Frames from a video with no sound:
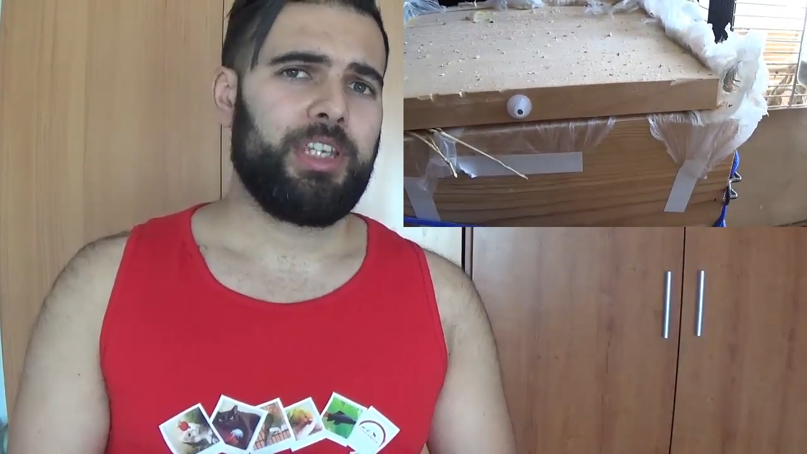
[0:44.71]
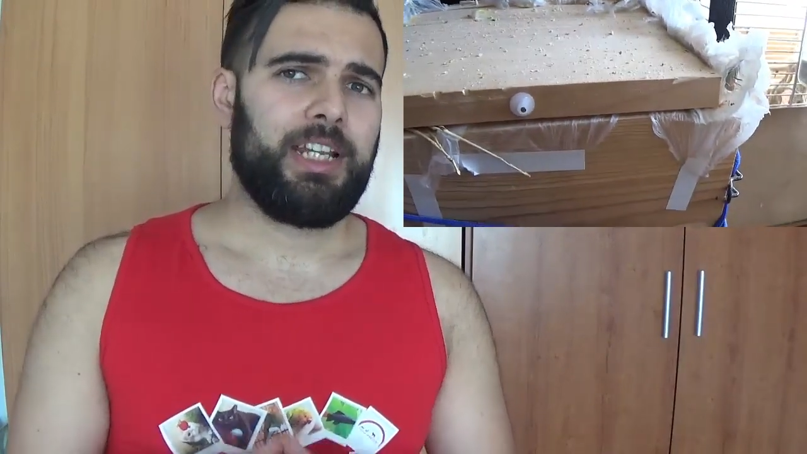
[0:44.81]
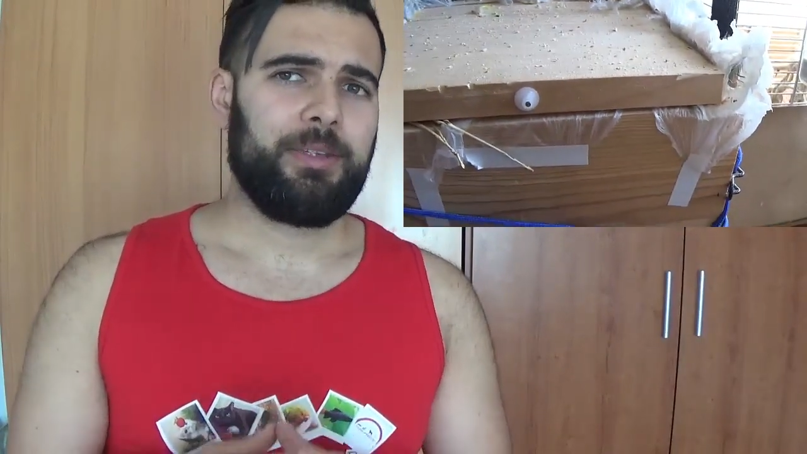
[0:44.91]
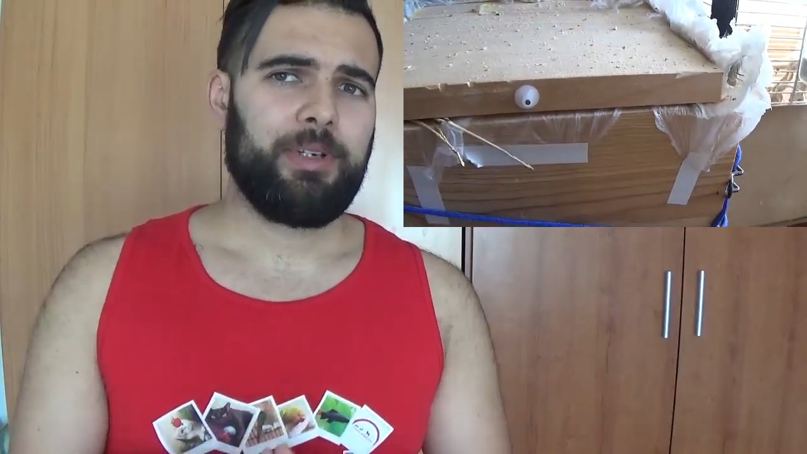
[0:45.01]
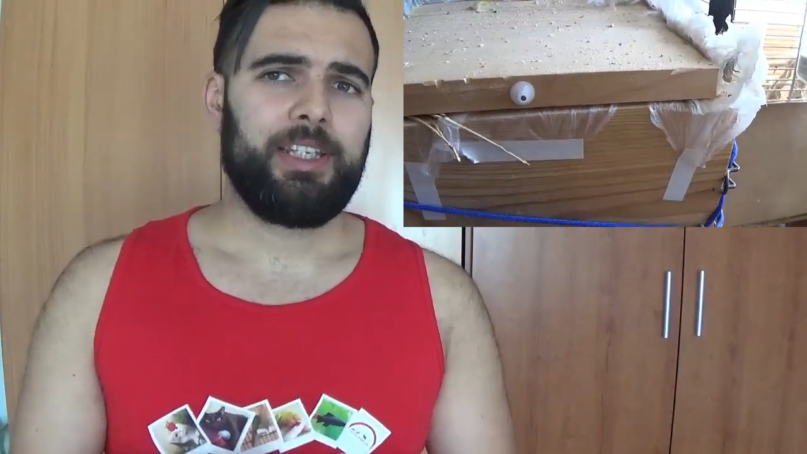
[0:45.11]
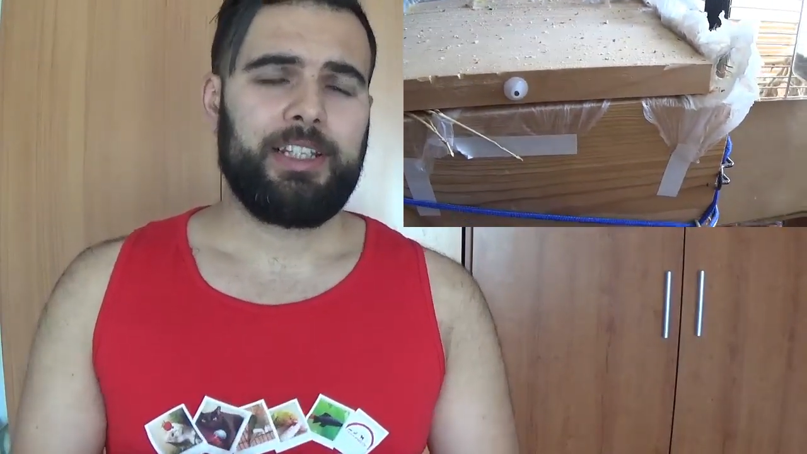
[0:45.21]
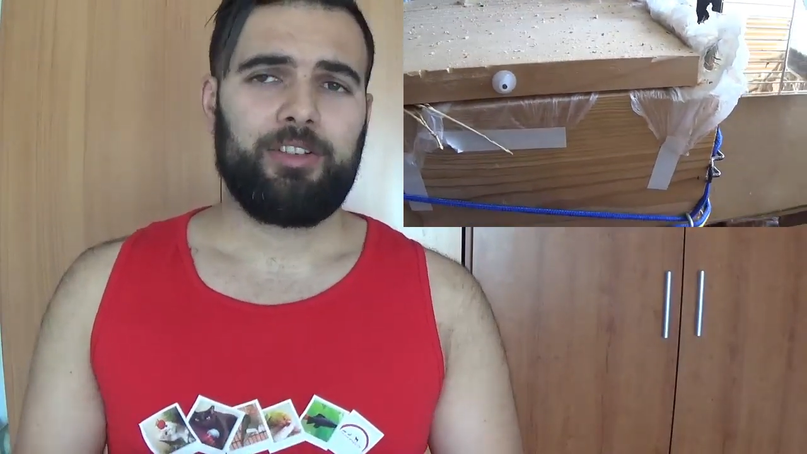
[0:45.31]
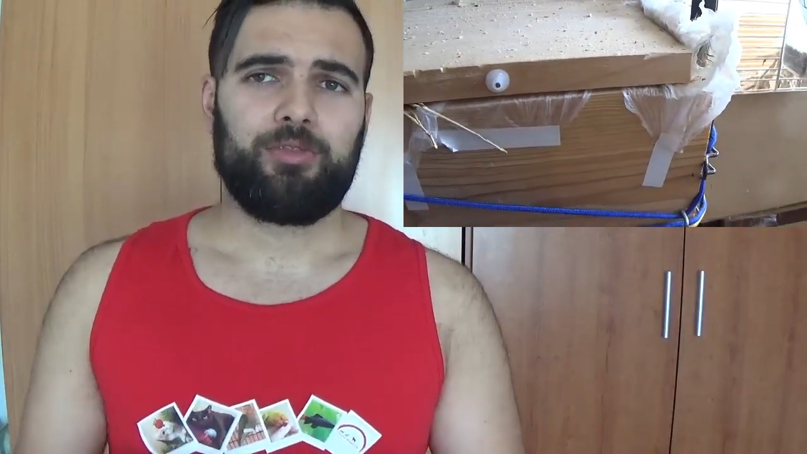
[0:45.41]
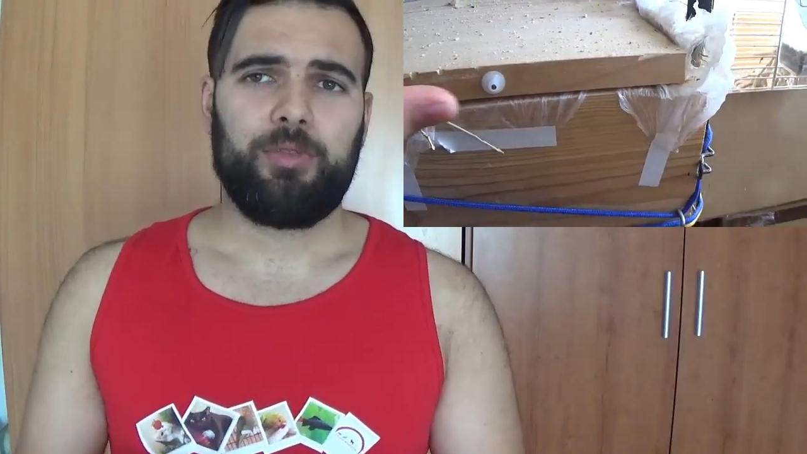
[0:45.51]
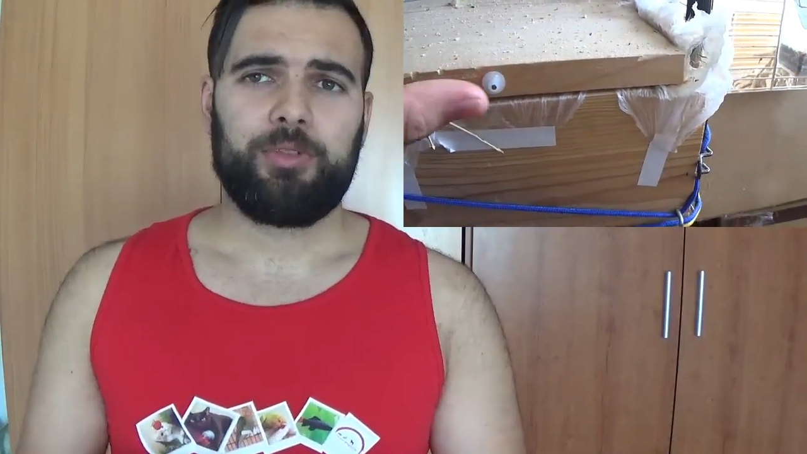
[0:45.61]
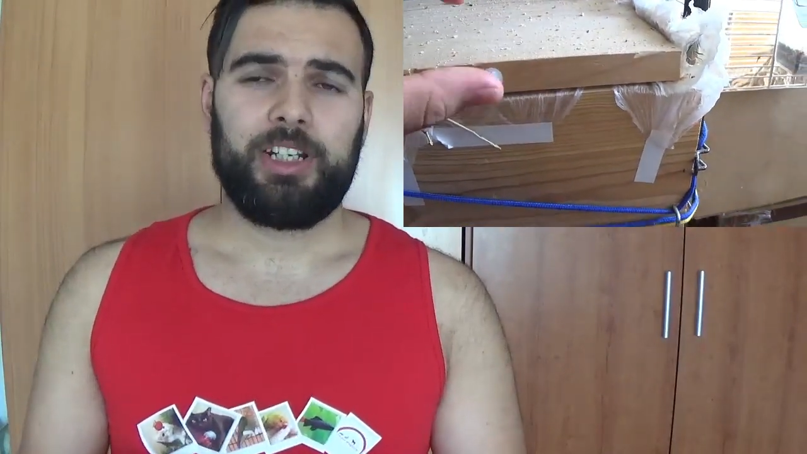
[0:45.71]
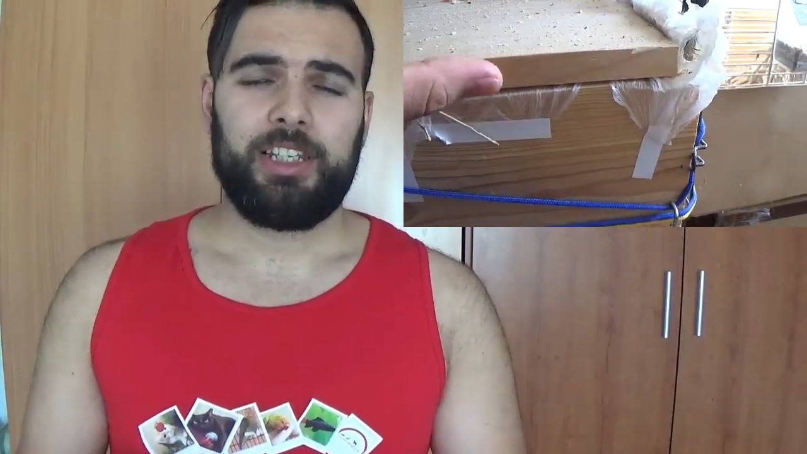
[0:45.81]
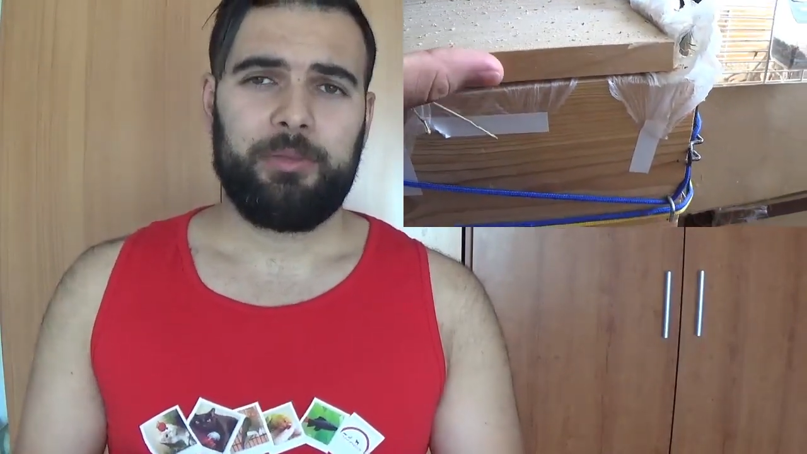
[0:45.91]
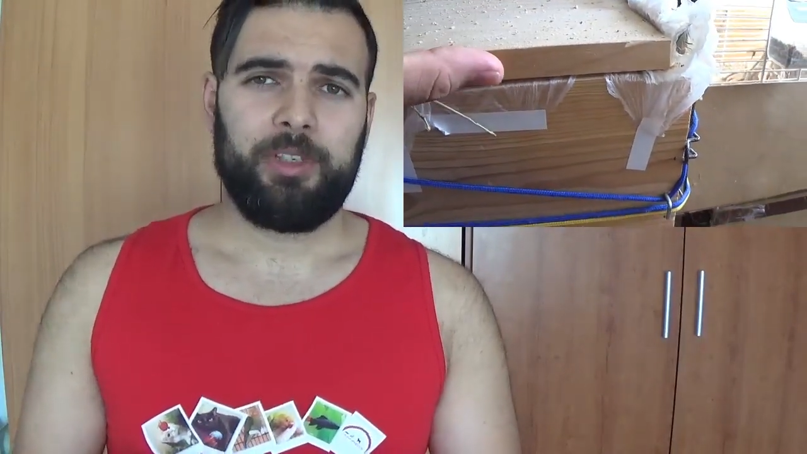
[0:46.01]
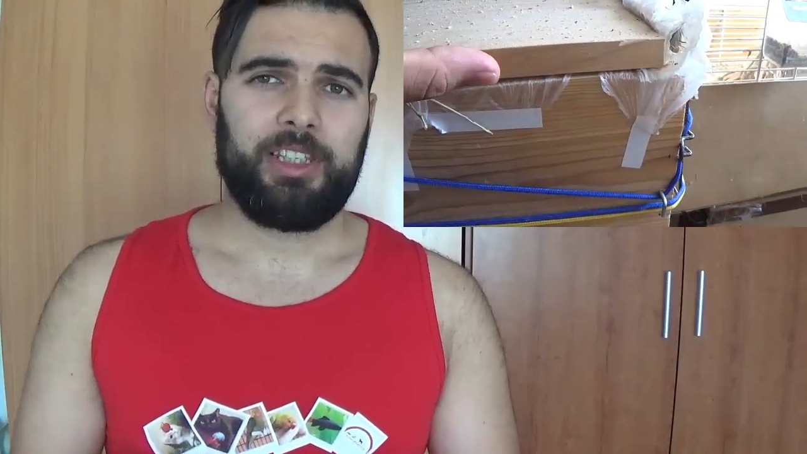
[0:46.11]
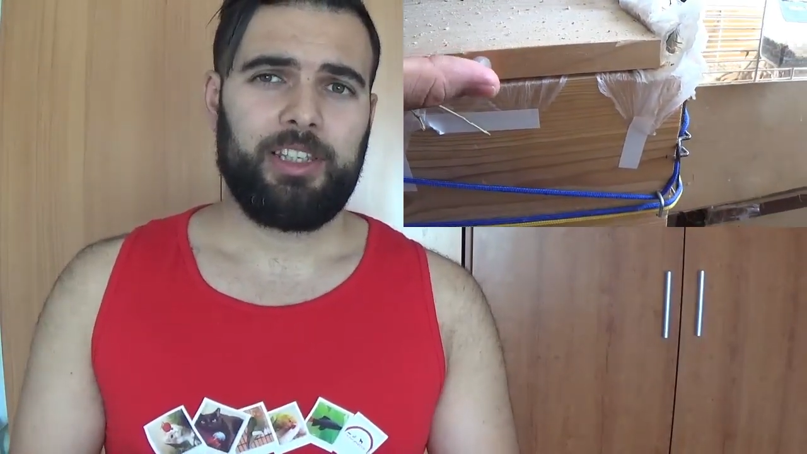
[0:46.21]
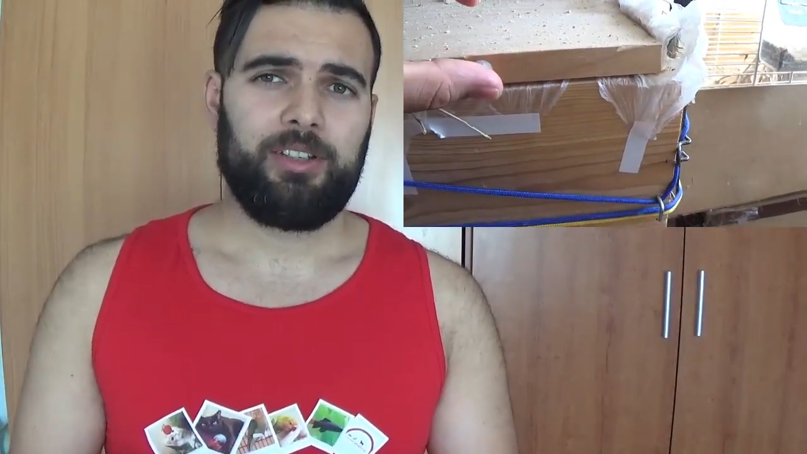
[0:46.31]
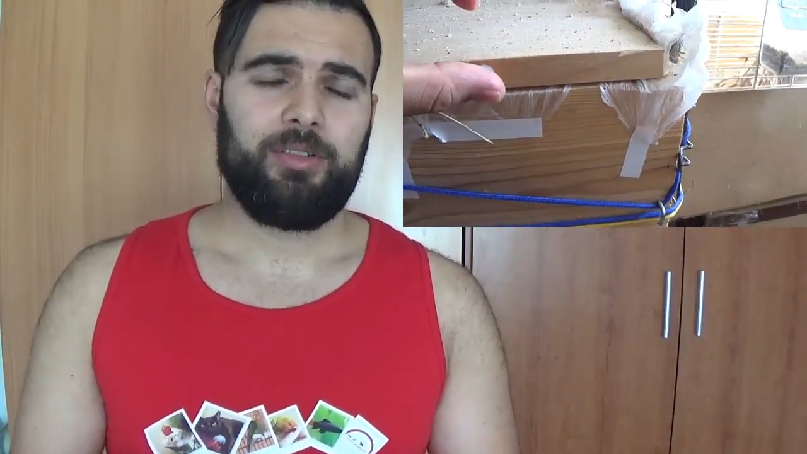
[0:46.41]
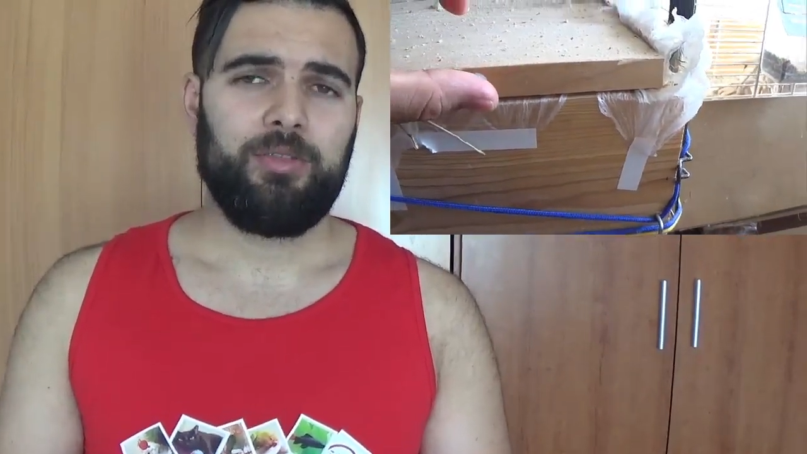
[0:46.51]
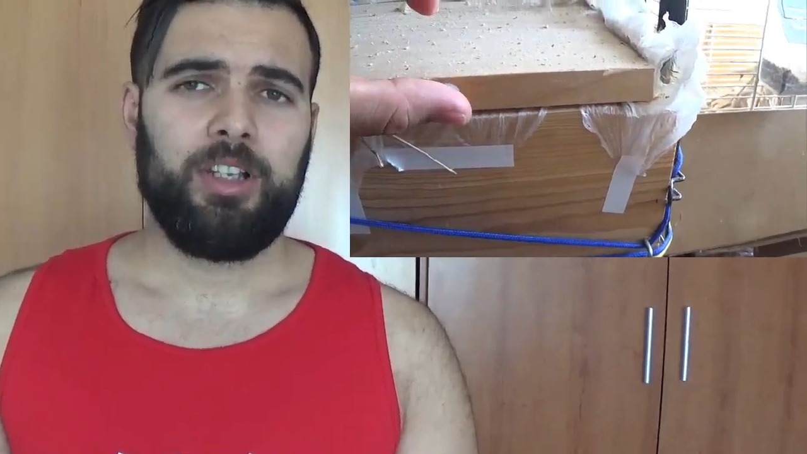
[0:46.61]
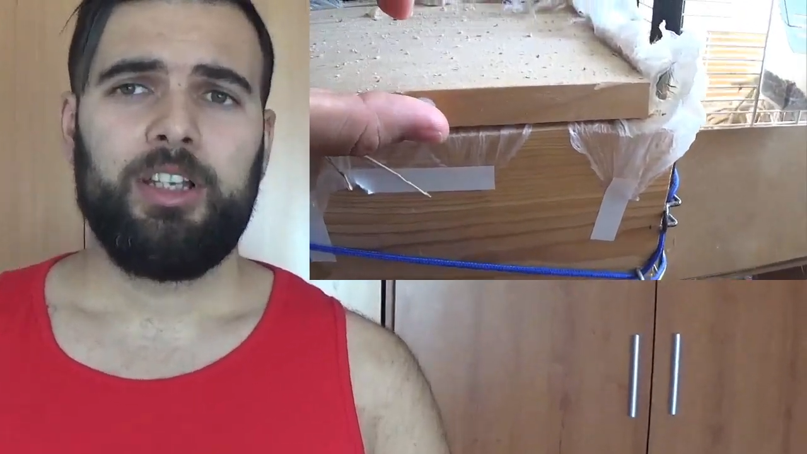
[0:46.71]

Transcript: ya le iba a quitar los huevos a la diamante de Go,